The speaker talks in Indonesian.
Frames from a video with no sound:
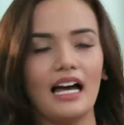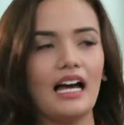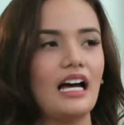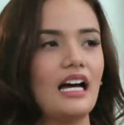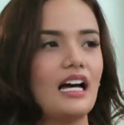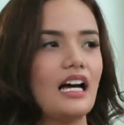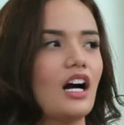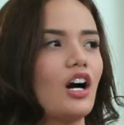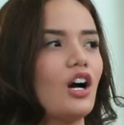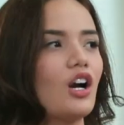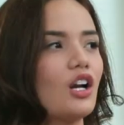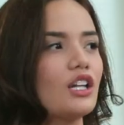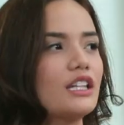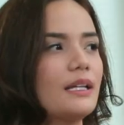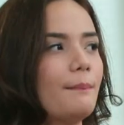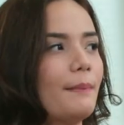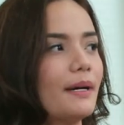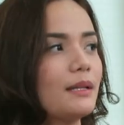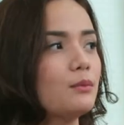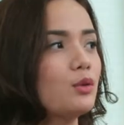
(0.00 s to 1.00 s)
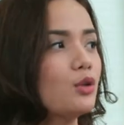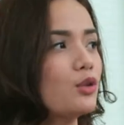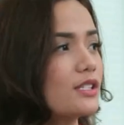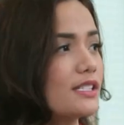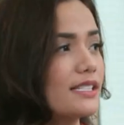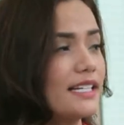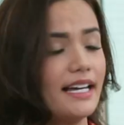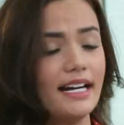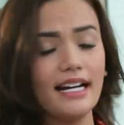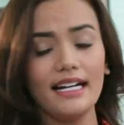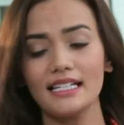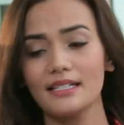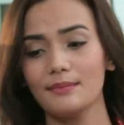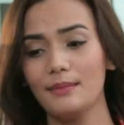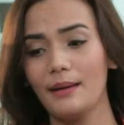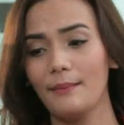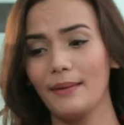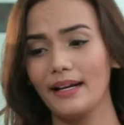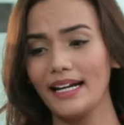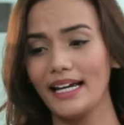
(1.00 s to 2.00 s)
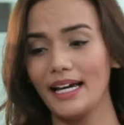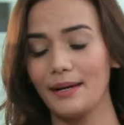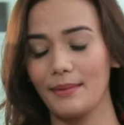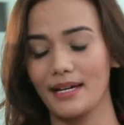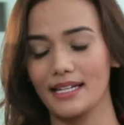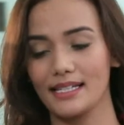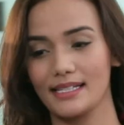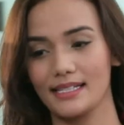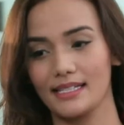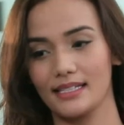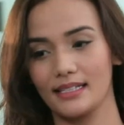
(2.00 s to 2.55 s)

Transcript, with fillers: Uh, kalau tempat buku sejarah di sebelah mana ya, Mas?